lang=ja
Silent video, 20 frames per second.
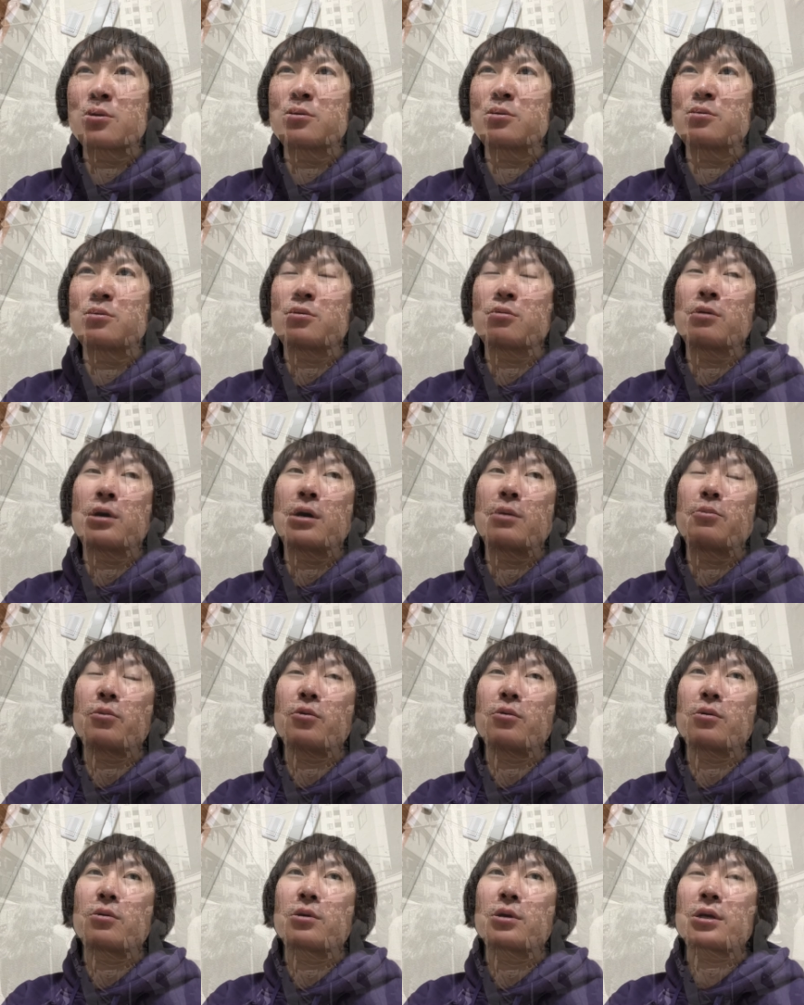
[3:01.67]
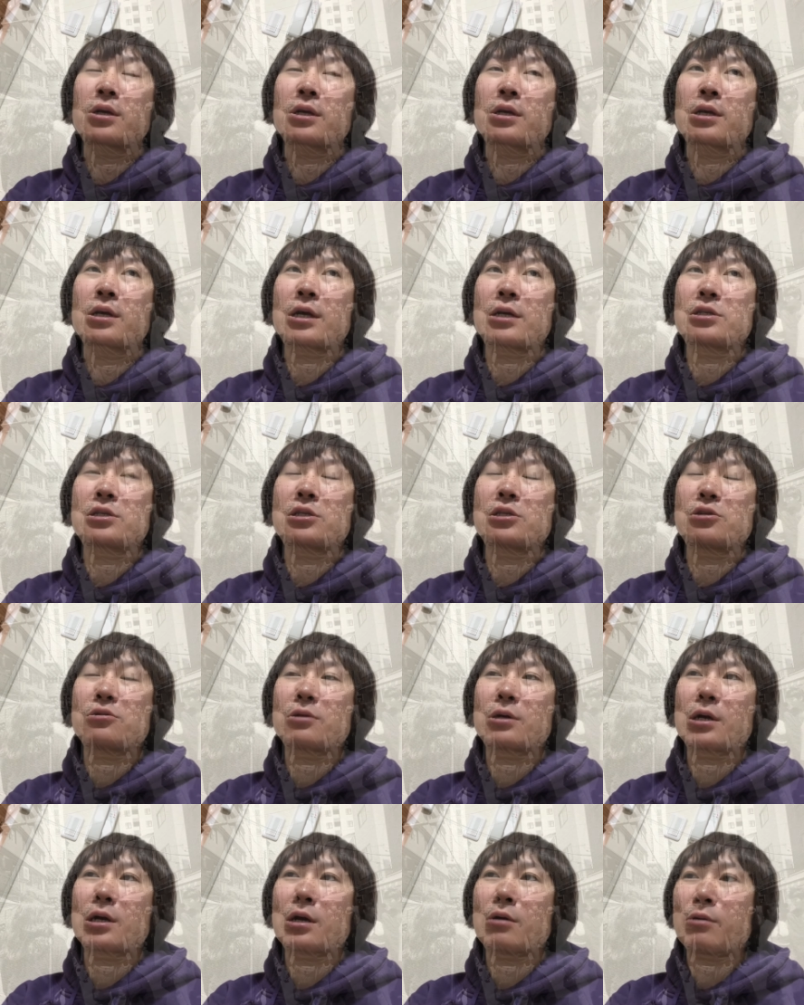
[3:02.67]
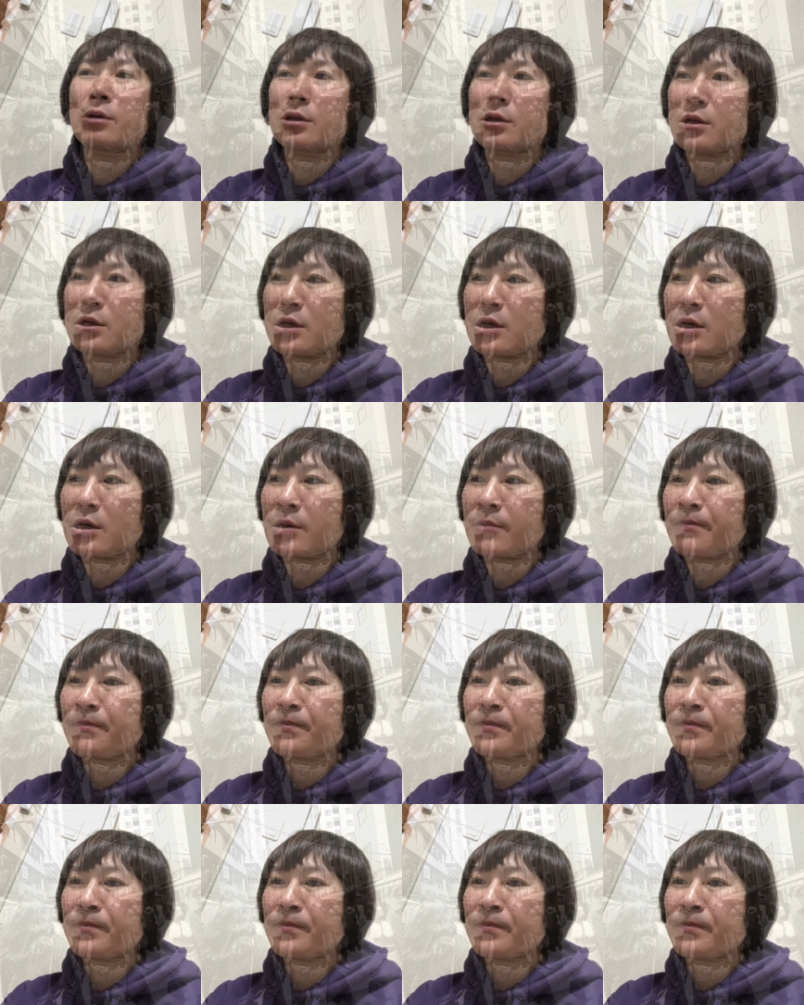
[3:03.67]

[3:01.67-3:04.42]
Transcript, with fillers: ウルとはもう価値基準が変わって、